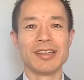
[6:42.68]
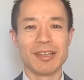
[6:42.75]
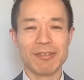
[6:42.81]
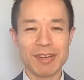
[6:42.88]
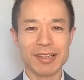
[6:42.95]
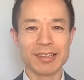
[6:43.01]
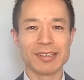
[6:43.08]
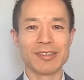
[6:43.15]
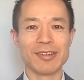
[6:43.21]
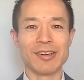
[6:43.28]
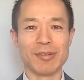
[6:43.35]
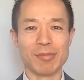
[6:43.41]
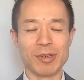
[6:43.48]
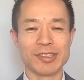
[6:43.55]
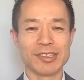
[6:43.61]
では、
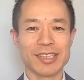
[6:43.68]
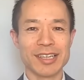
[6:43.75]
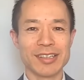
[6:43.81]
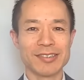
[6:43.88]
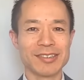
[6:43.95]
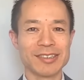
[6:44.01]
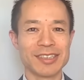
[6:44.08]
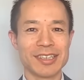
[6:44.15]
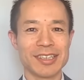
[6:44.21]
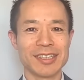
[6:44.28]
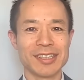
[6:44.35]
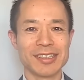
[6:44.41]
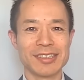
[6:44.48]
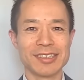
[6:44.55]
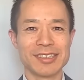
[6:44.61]
今日も最高素
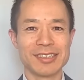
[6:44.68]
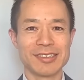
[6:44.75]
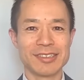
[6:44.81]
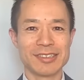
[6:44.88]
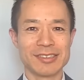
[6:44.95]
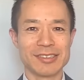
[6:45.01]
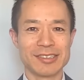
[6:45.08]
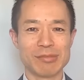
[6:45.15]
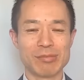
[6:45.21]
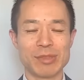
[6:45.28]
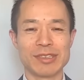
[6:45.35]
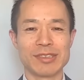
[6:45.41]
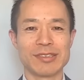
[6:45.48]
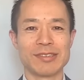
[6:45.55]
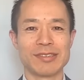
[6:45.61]
敵な一日を過ごし
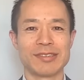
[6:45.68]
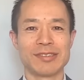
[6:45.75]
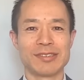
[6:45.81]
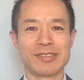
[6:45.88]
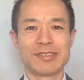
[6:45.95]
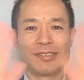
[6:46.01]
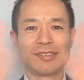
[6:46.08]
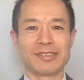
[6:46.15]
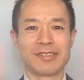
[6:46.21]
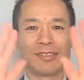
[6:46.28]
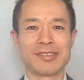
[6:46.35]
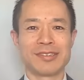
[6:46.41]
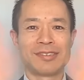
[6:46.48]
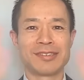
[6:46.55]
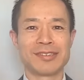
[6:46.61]
ま
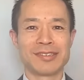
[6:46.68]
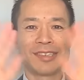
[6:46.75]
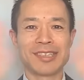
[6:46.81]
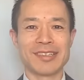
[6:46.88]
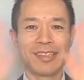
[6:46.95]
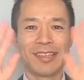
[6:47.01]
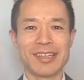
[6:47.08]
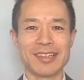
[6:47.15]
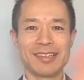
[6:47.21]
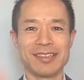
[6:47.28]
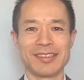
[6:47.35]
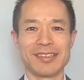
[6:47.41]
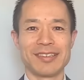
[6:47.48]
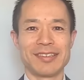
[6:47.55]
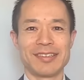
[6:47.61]
しょう。さよなら。